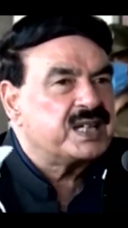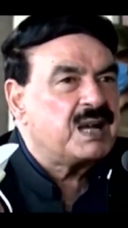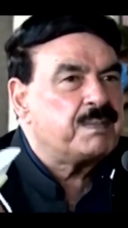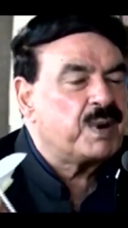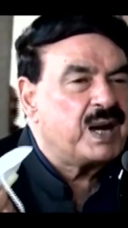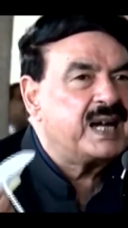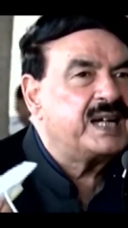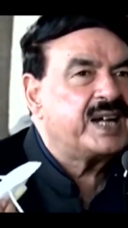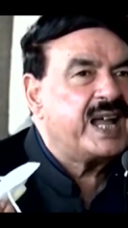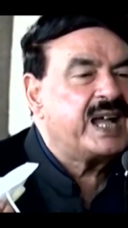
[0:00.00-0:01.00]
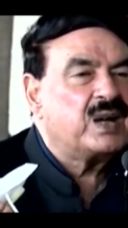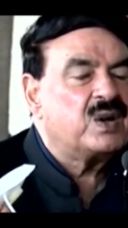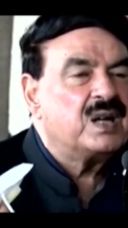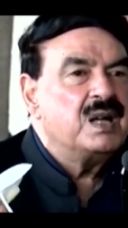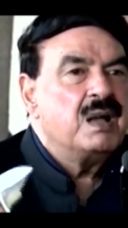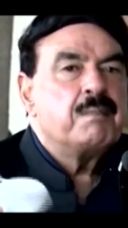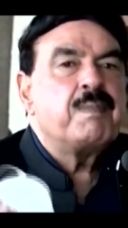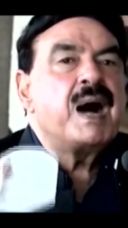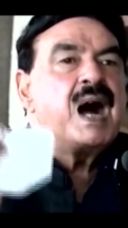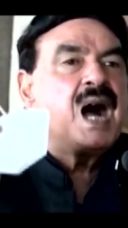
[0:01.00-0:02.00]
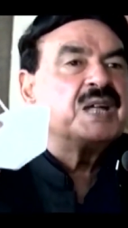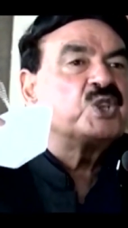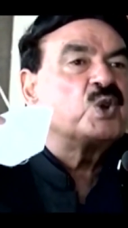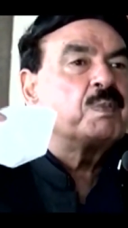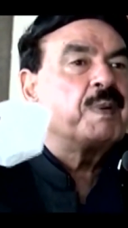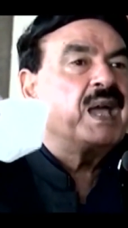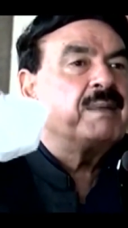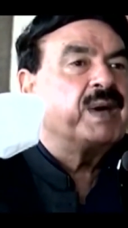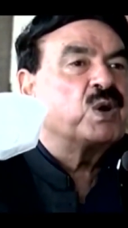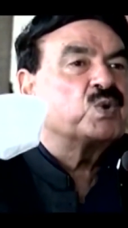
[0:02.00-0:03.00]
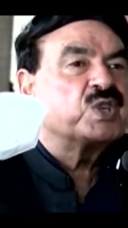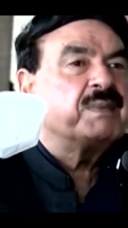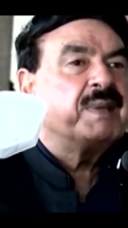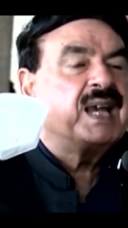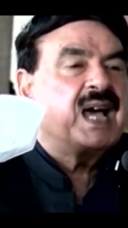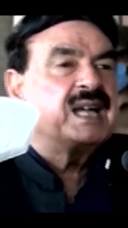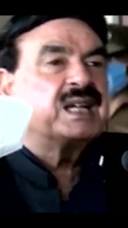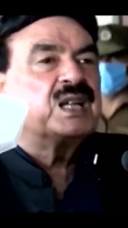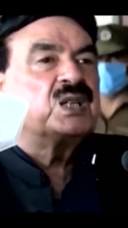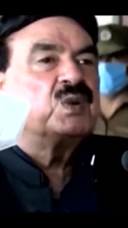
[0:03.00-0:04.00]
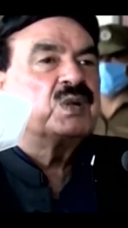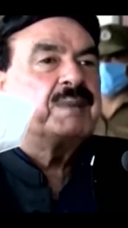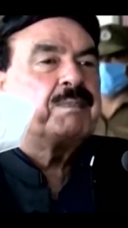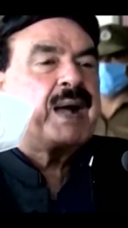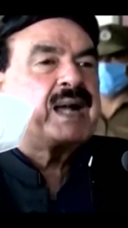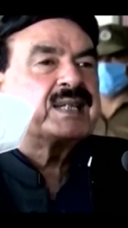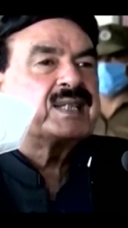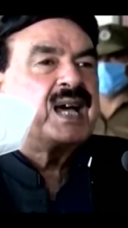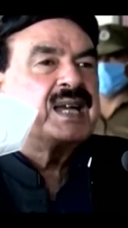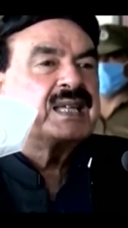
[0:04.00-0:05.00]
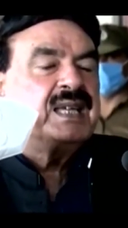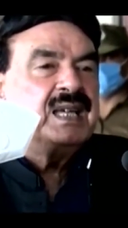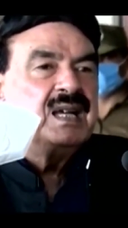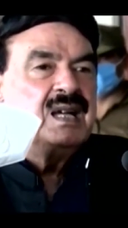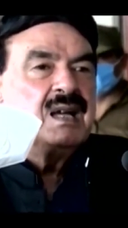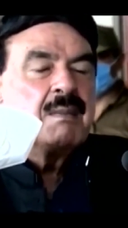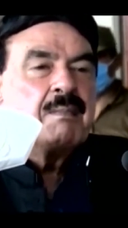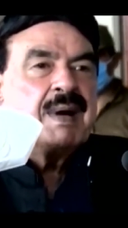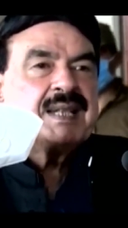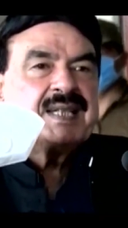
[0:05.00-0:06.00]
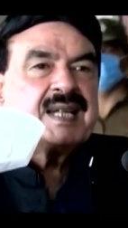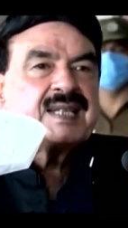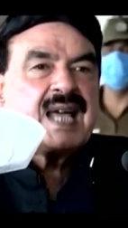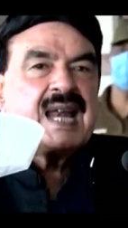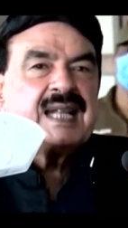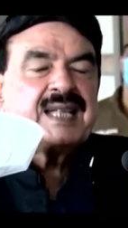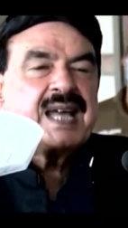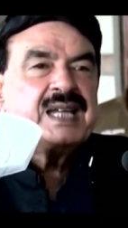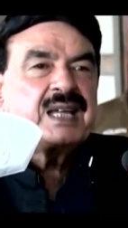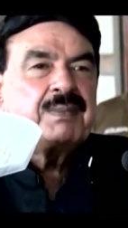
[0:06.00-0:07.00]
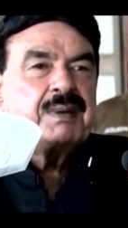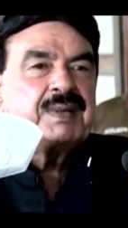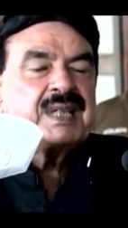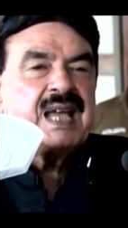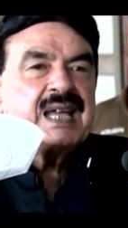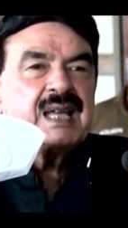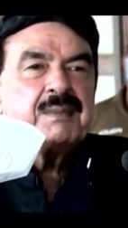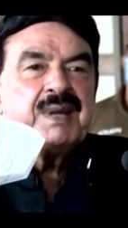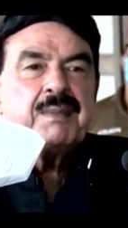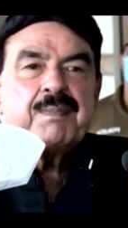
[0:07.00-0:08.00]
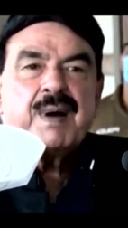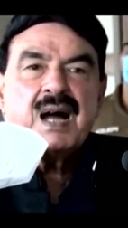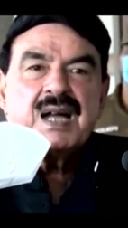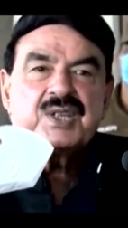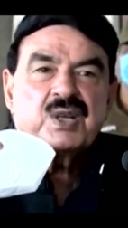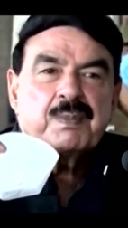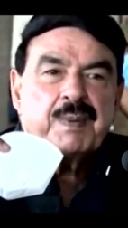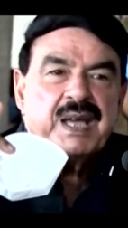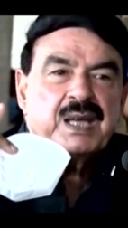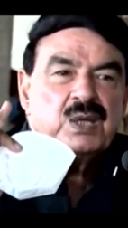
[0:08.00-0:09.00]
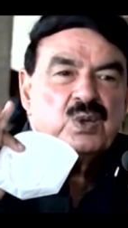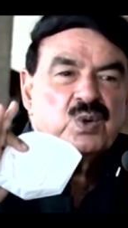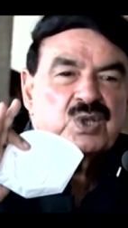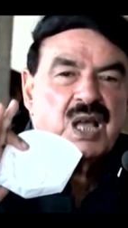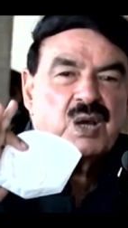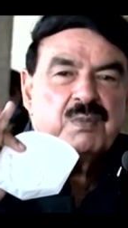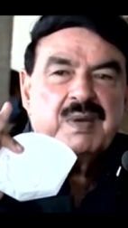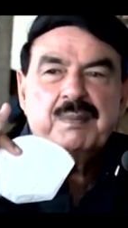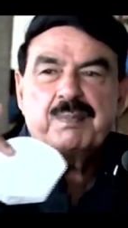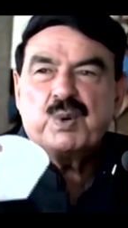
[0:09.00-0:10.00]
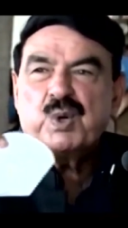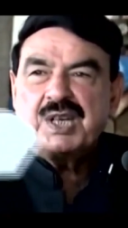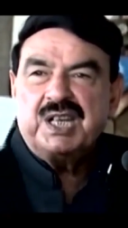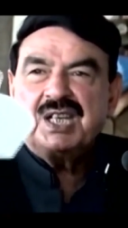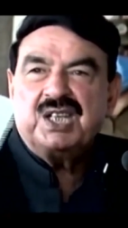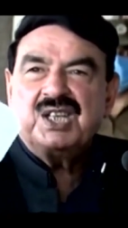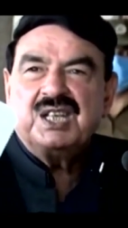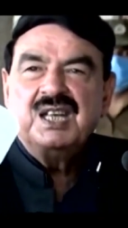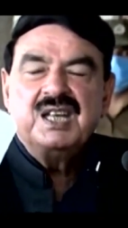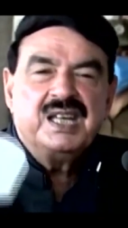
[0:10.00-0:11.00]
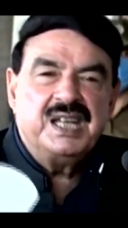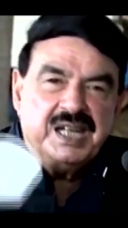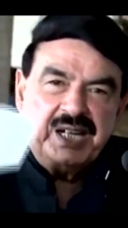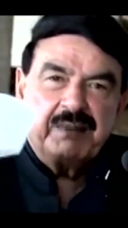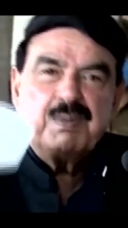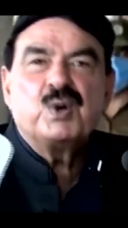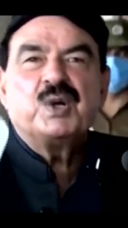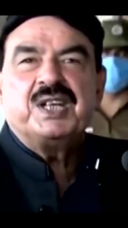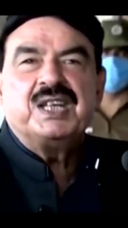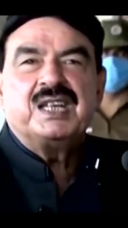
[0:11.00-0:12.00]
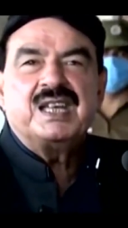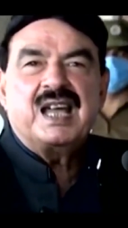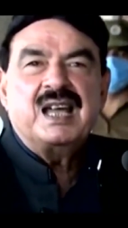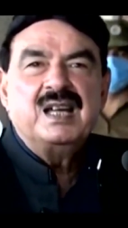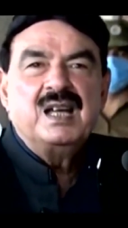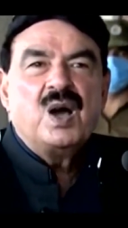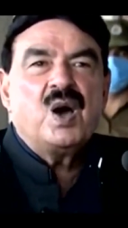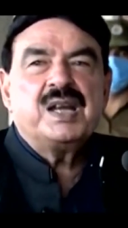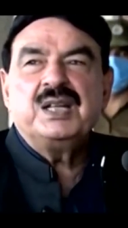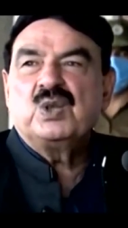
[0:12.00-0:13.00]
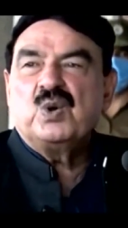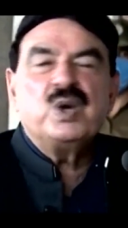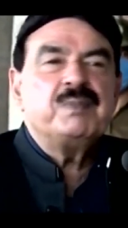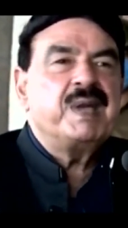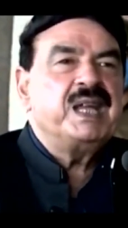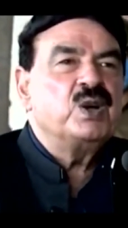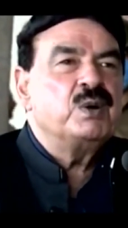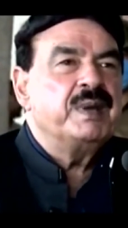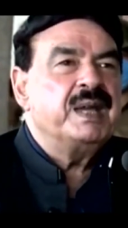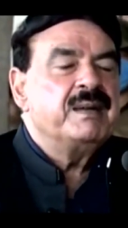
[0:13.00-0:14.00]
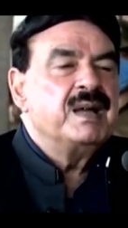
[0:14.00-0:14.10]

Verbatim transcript: का पुराना ट्रैक और पाँच रुपये मैं रोज़े में ऐलान करता हूँ कि पाकिस्तान की बहत्तर साल तारीख में बताएं कि हमने पाँच रुपए की दो सालों में इंपोर्ट नहीं की जी इन्हीं डब्बों को ठीक किया और इन दो महीनों में